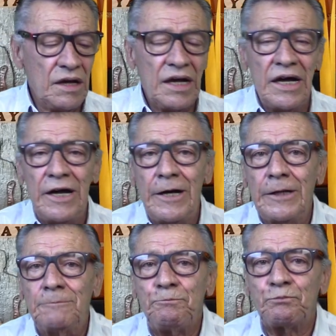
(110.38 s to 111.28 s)

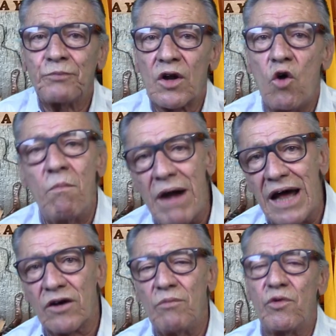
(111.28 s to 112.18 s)
eh, con
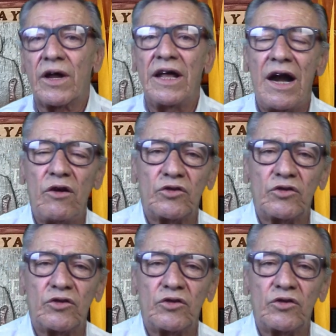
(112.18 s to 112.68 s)
blanco porque eran